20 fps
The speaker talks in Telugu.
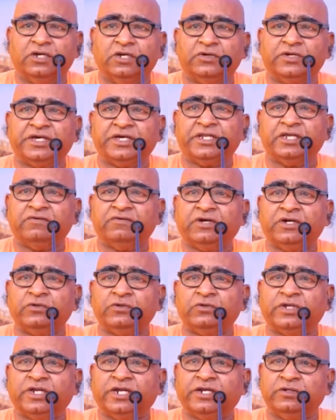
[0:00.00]
దేవుడు
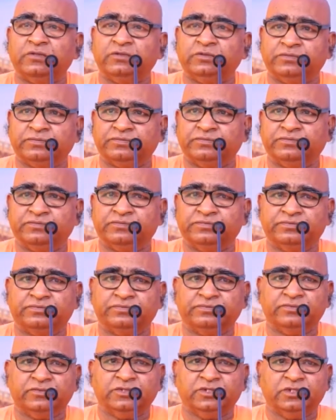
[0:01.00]
అనేవాడు ఉన్నాడు
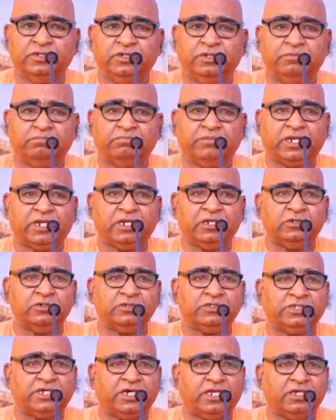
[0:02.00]

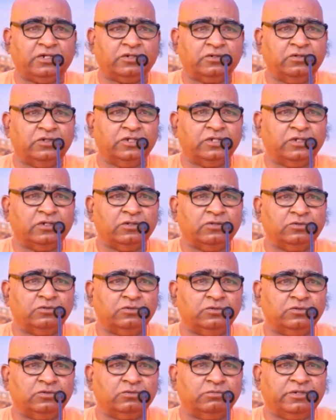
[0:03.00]
మనలో చాలా కోరికలు
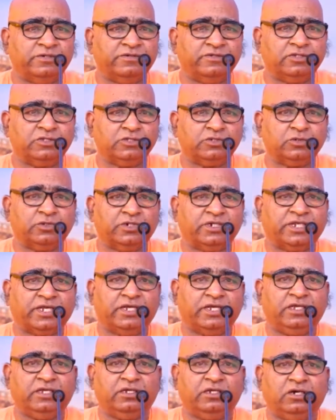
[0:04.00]
ఉద్భవిస్తూ
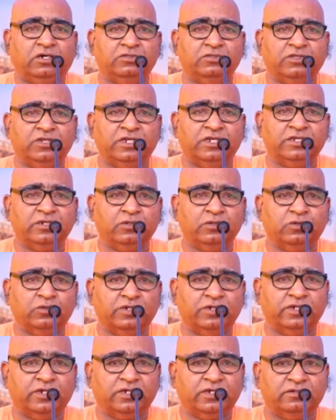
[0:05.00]
ఉంటాయి అంతులేని
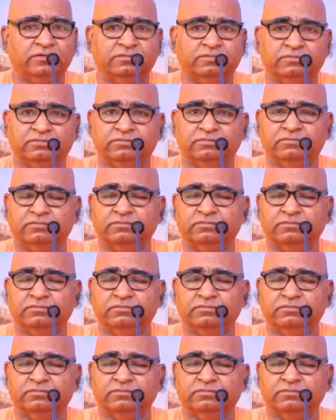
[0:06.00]
కోరికలు